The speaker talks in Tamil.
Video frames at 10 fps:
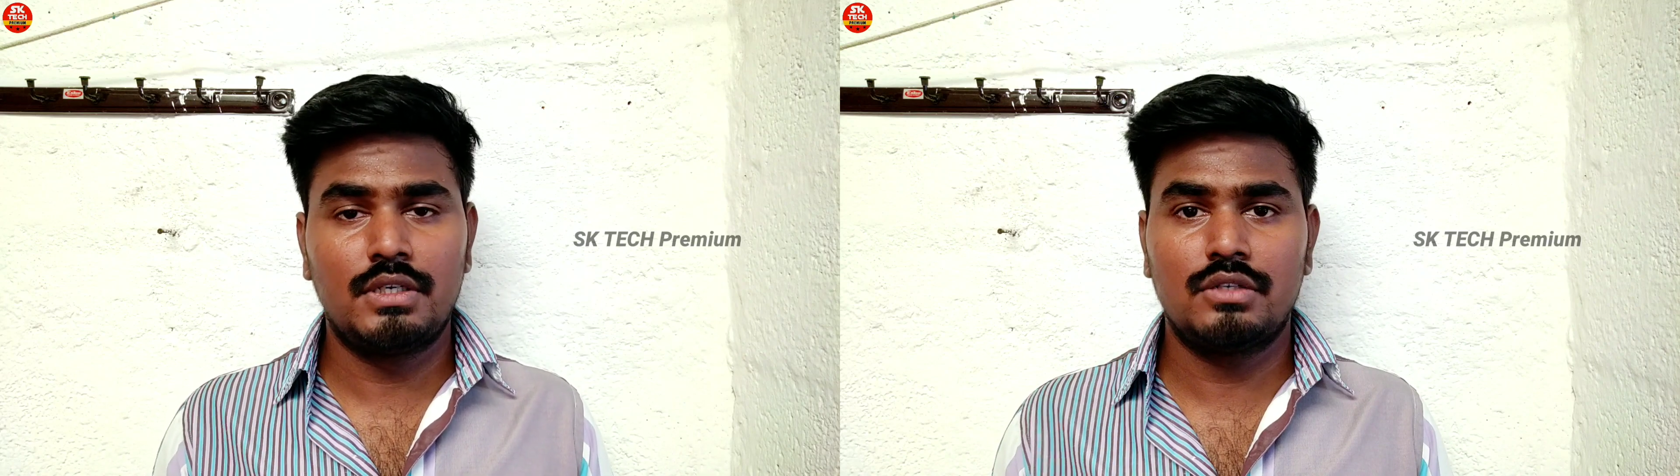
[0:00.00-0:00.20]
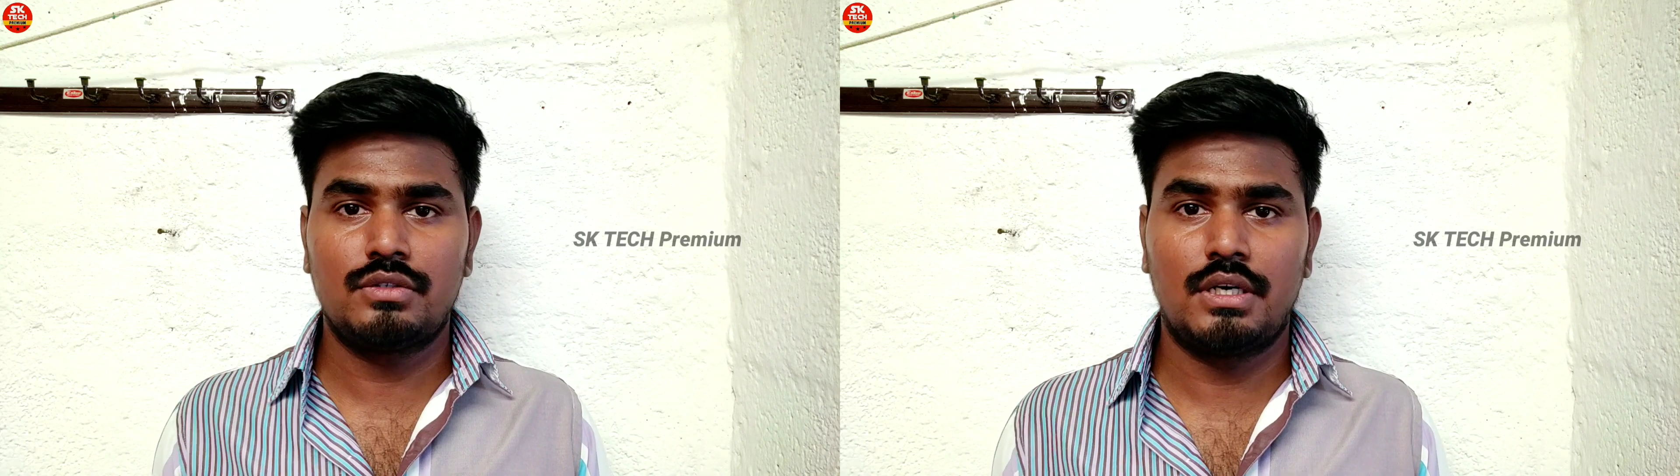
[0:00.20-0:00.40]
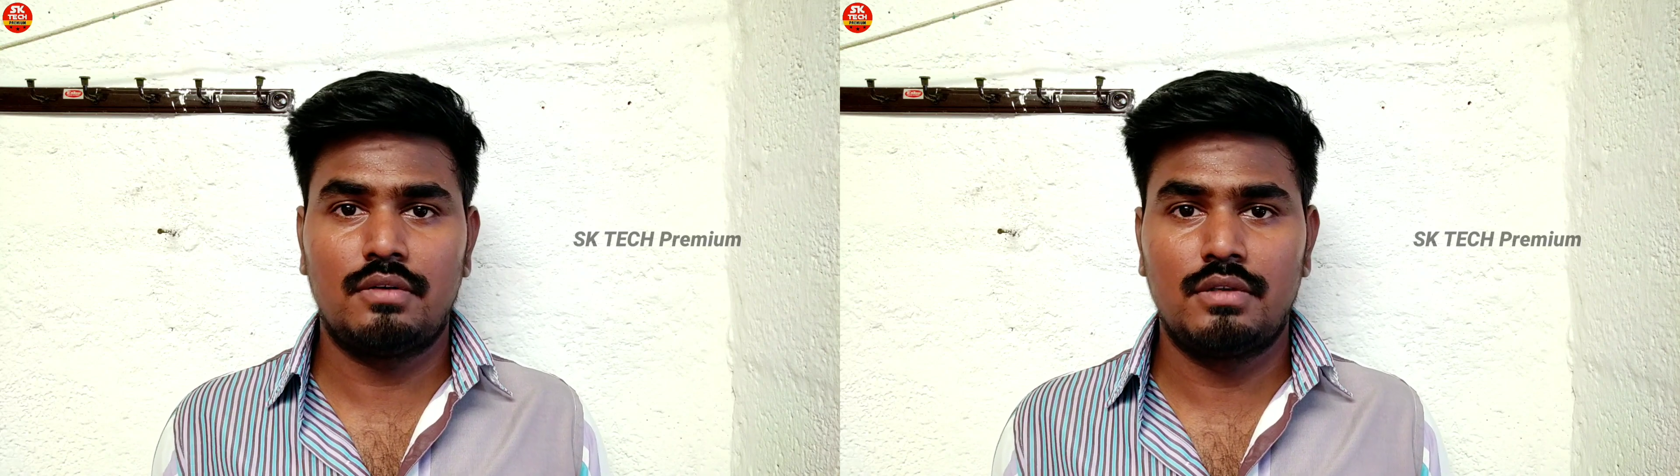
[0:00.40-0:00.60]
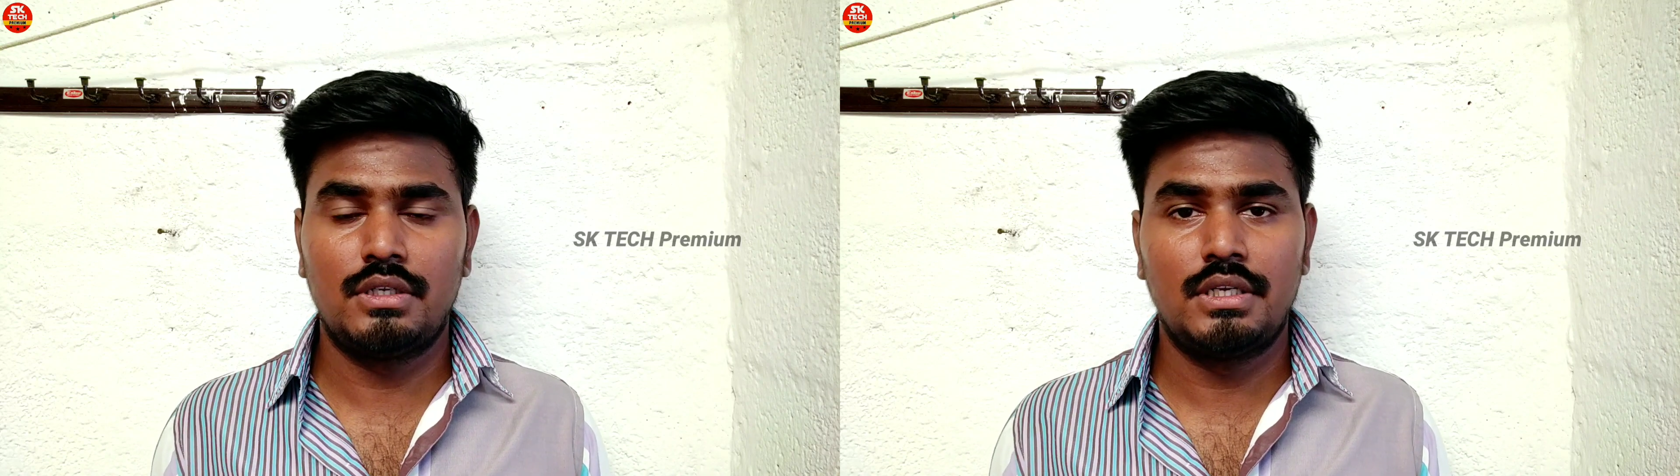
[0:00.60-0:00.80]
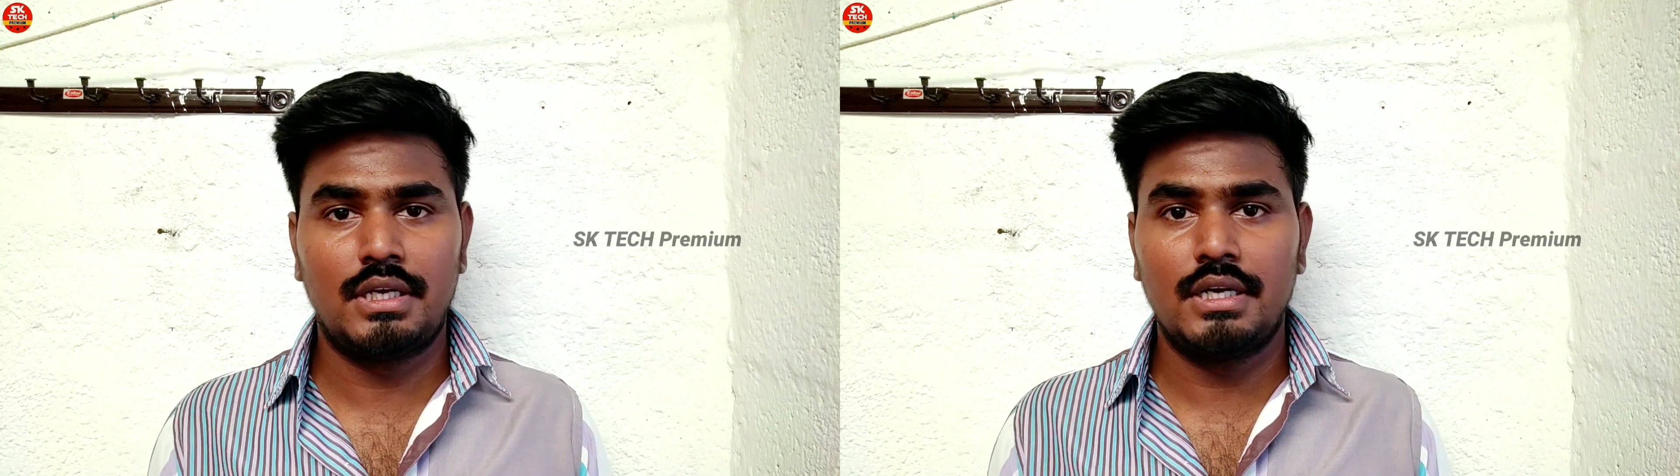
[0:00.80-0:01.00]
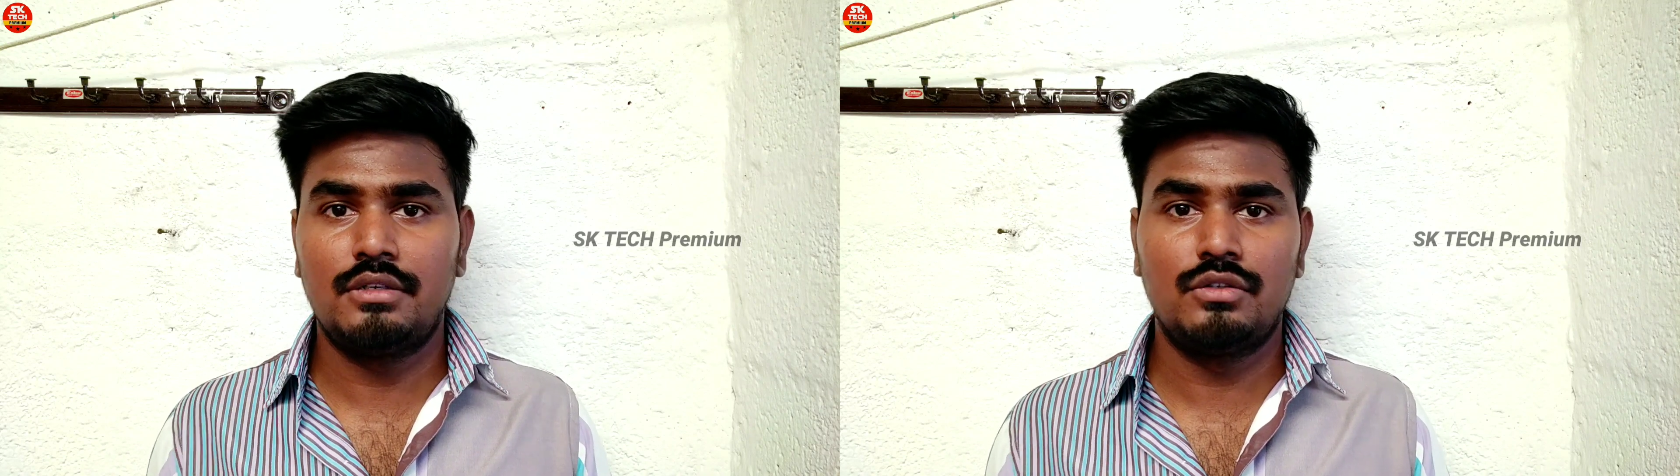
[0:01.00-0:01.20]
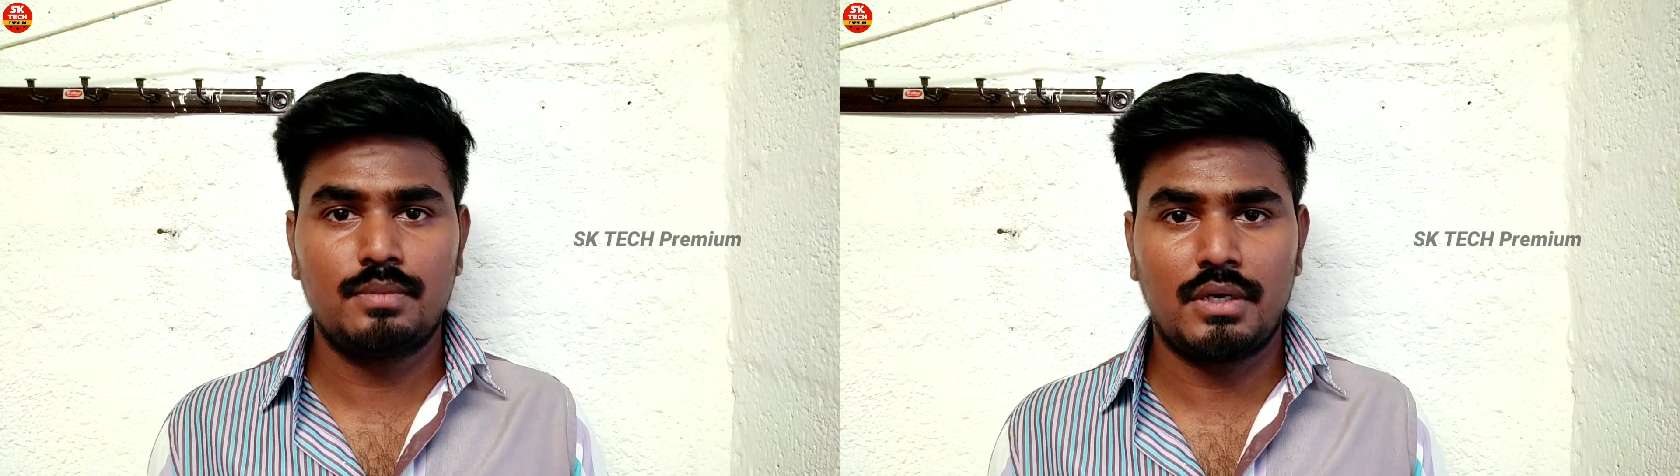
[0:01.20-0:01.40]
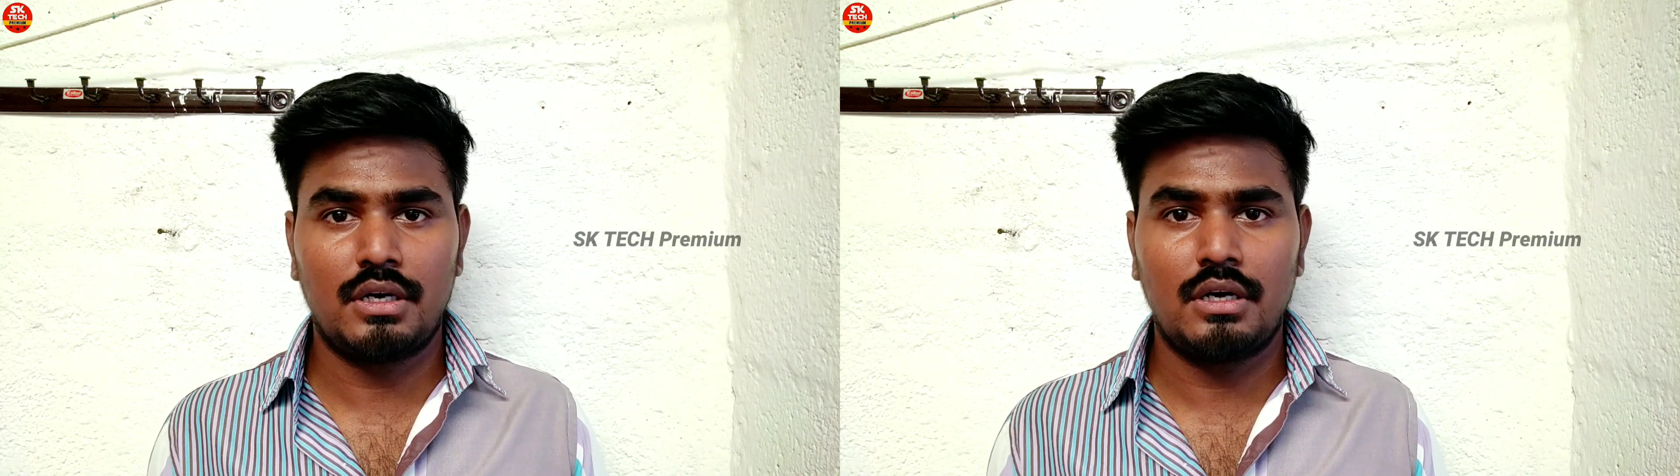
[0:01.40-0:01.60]
விண்டோஸ் டென்னை வந்து நீங்கள்
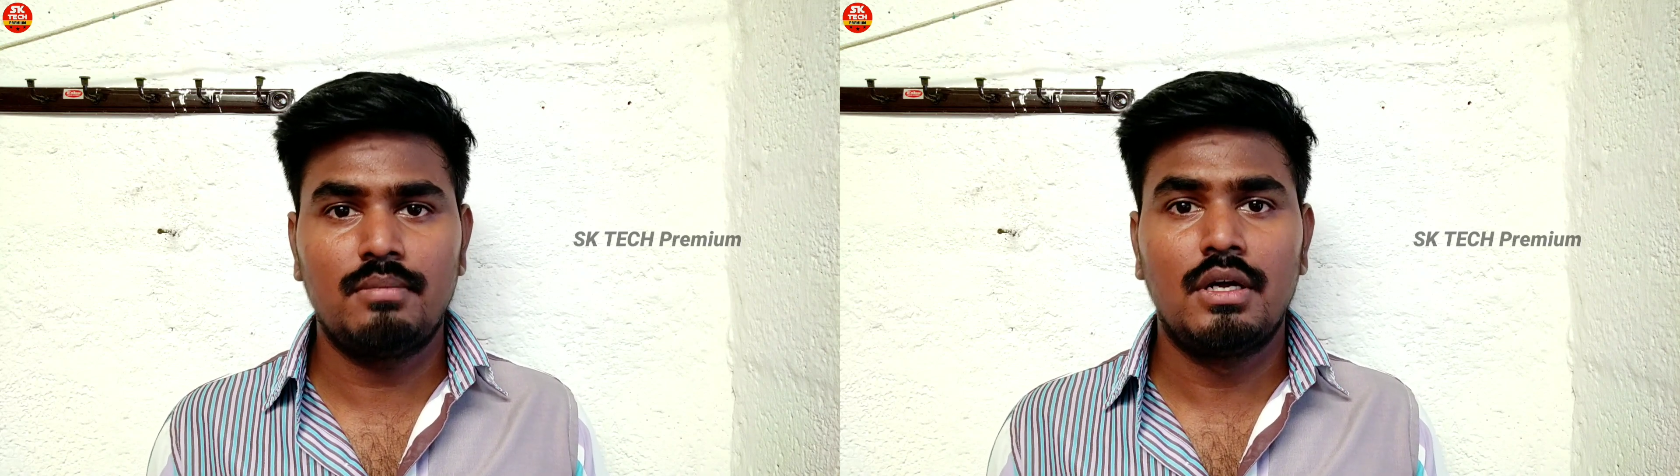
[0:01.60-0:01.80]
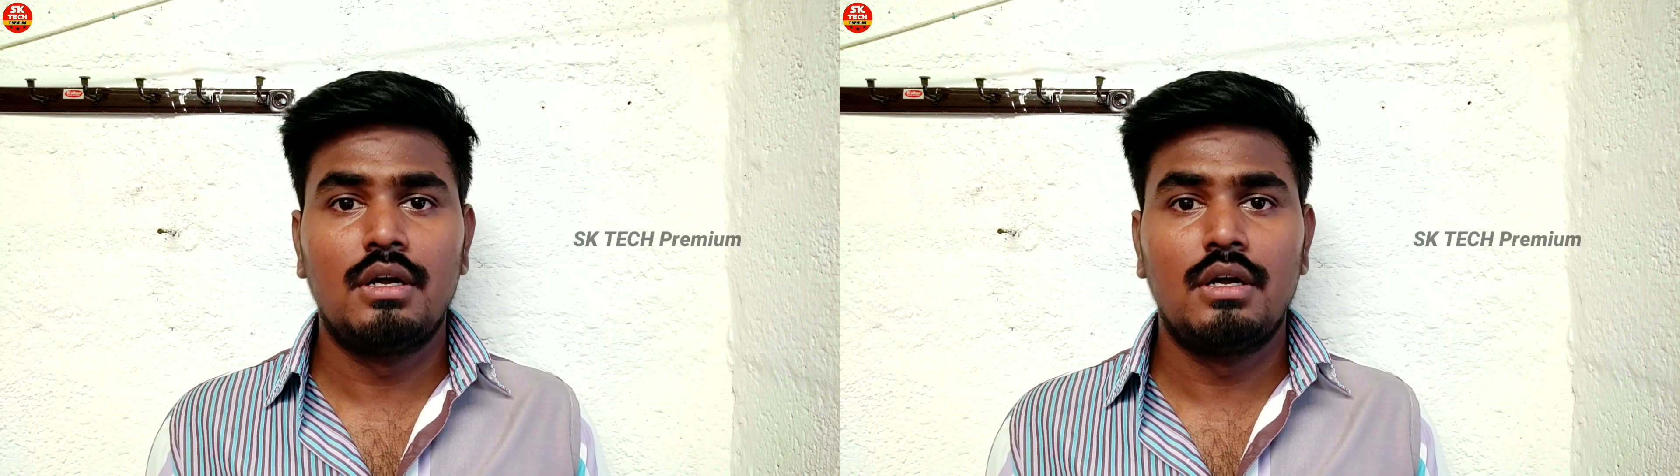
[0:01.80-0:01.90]
யூஸ் பண்ணலாம்